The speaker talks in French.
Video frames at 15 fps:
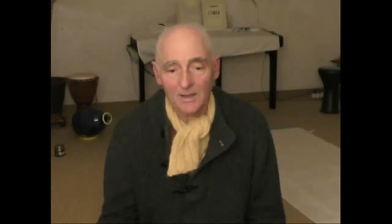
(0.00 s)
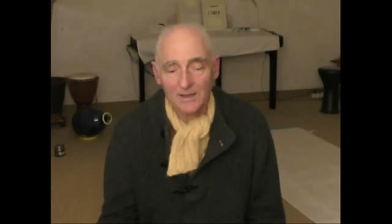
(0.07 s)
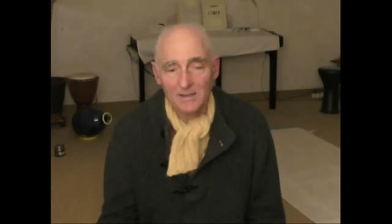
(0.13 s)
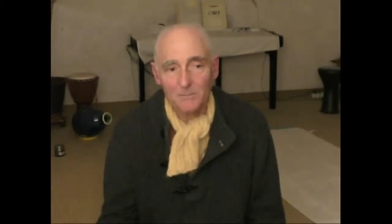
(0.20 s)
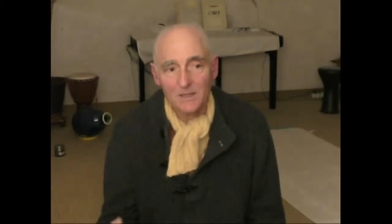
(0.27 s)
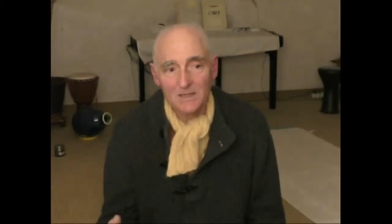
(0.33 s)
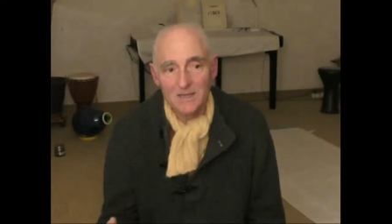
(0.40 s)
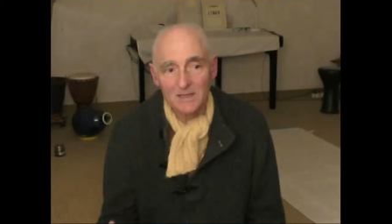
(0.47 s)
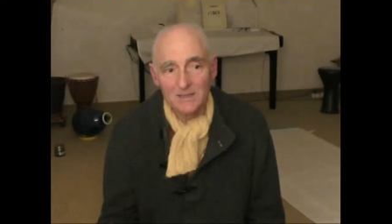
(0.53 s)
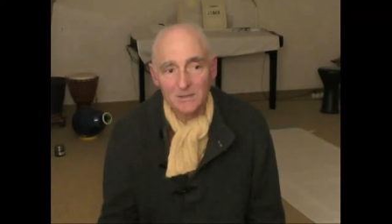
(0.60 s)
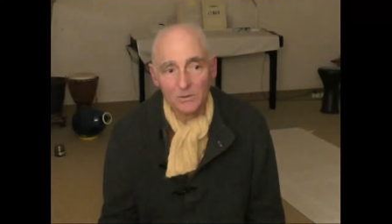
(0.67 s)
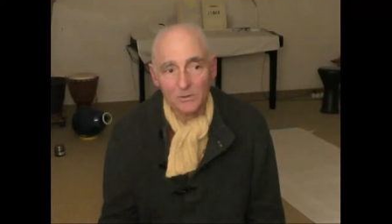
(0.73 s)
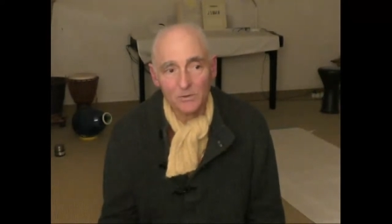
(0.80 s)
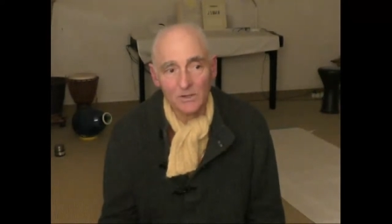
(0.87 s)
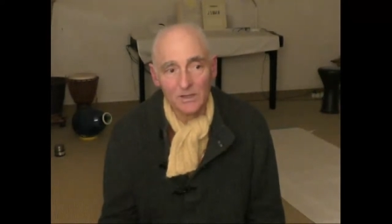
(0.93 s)
Et, mais cette
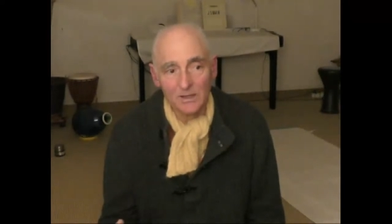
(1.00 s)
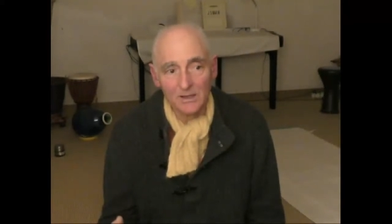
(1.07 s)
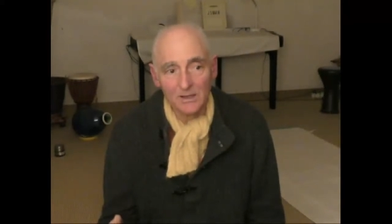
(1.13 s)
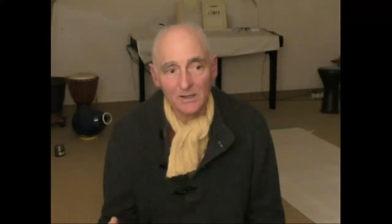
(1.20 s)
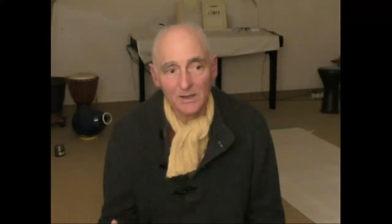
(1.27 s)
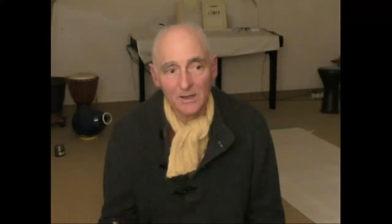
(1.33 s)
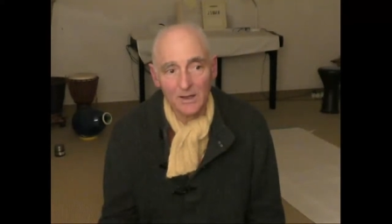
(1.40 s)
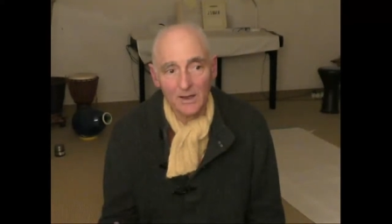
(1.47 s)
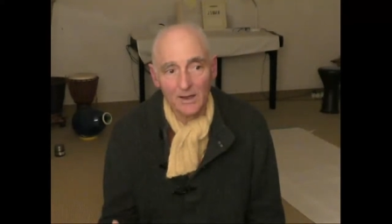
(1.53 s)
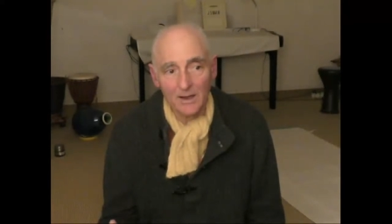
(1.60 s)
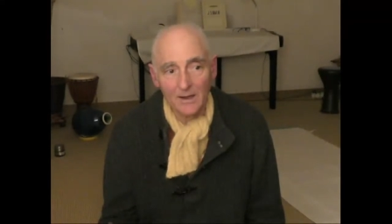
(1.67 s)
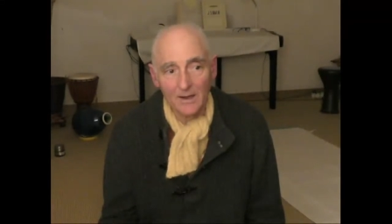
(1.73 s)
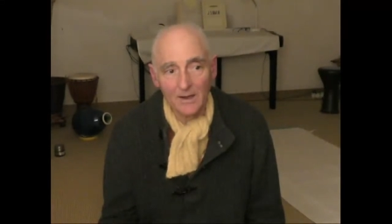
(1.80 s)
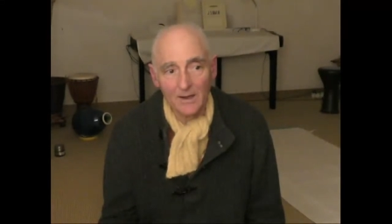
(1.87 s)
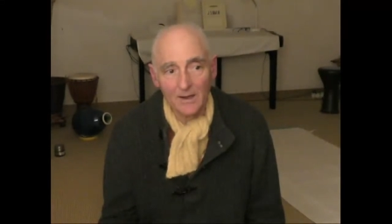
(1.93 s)
sonorité,
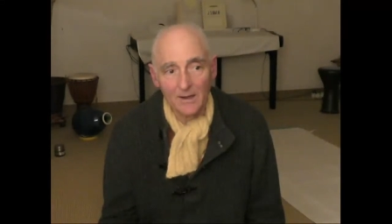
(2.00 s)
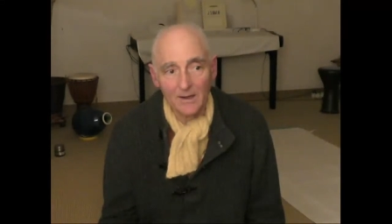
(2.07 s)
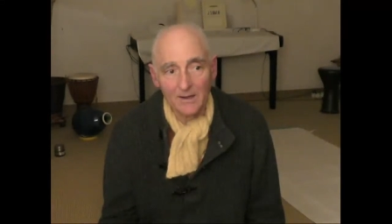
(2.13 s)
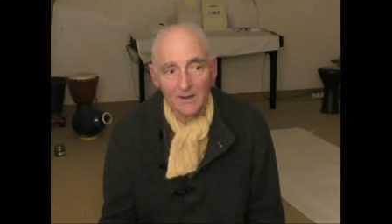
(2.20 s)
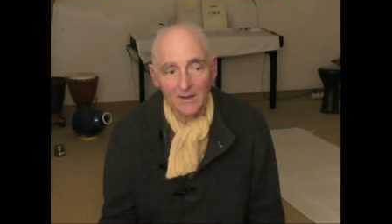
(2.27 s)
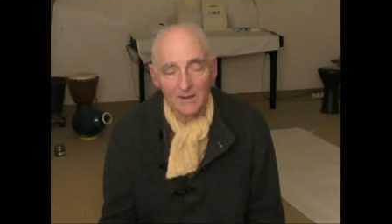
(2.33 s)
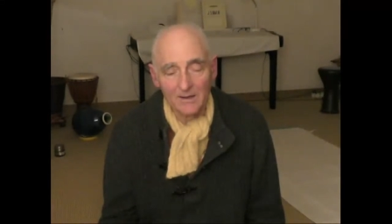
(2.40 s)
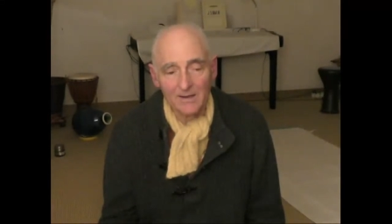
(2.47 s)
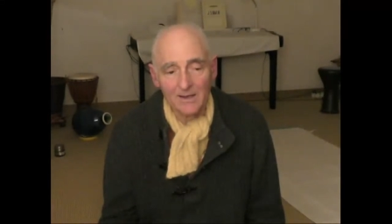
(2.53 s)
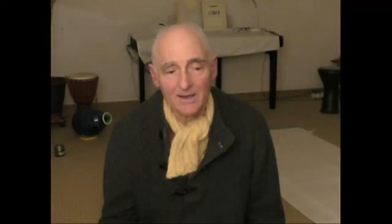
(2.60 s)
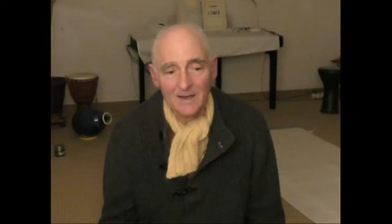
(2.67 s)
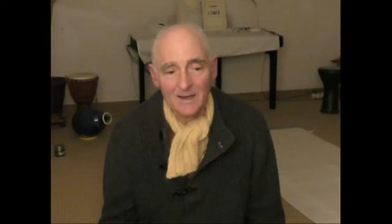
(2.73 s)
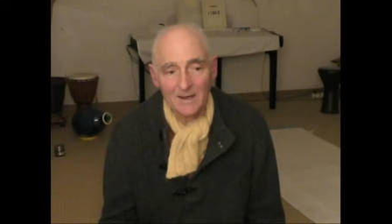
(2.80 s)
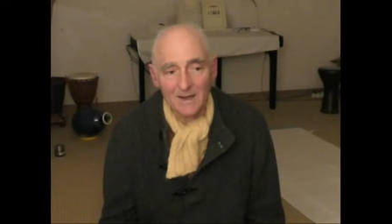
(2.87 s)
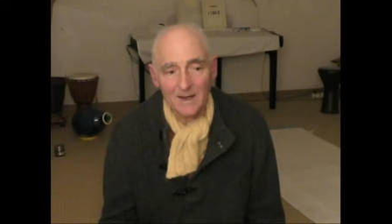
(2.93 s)
elle est
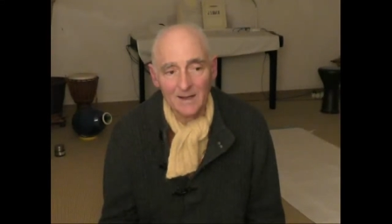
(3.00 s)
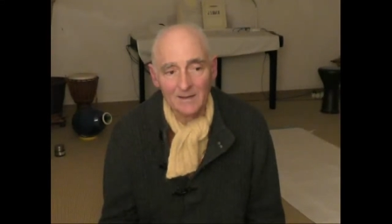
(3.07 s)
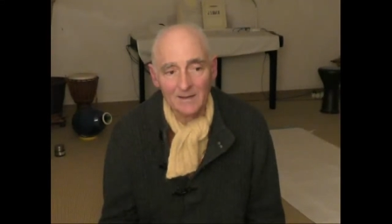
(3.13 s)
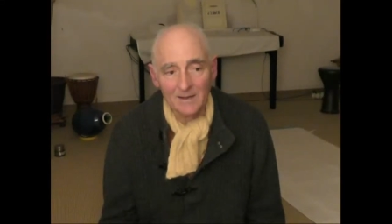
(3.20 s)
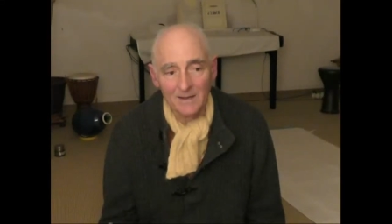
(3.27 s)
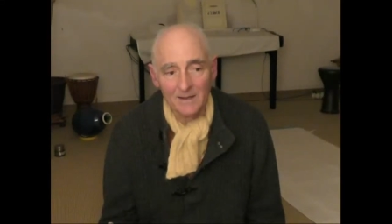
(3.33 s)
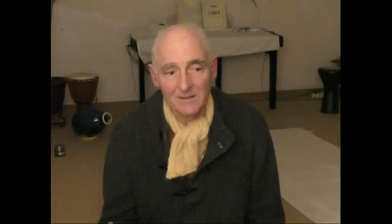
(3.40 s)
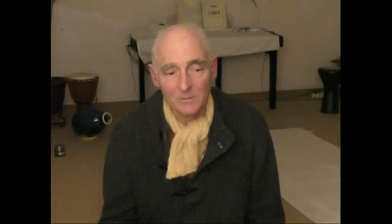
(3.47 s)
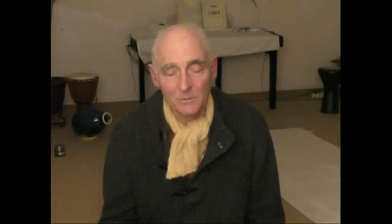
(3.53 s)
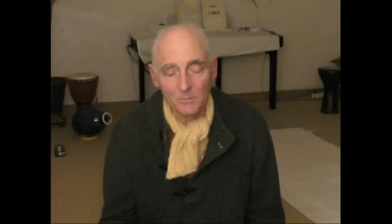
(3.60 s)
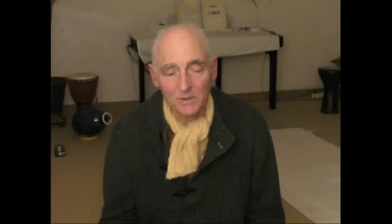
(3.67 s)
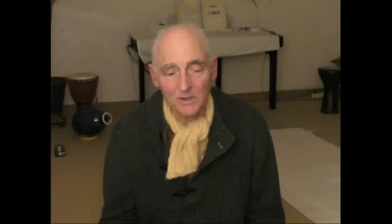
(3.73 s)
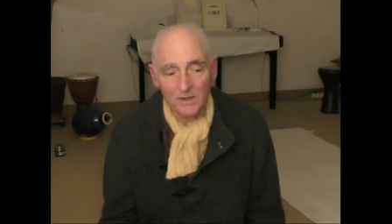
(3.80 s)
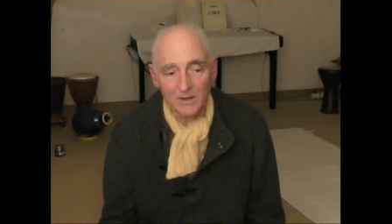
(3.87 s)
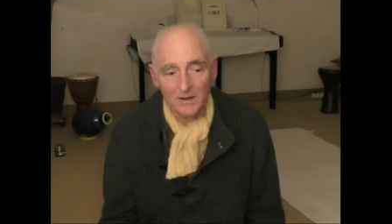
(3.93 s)
délicate, elle est
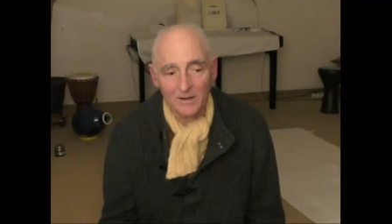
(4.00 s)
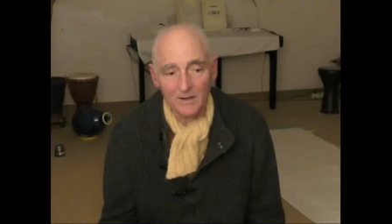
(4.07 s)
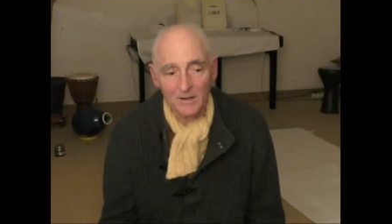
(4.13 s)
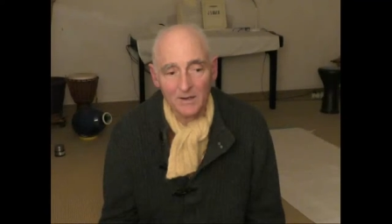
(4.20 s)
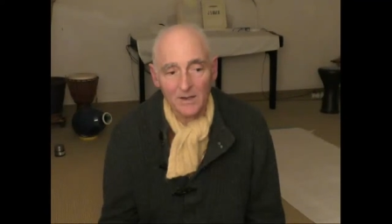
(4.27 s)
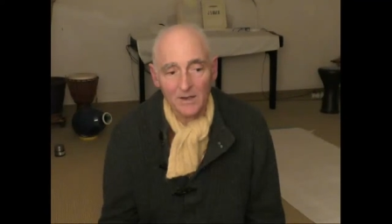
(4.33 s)
subtile,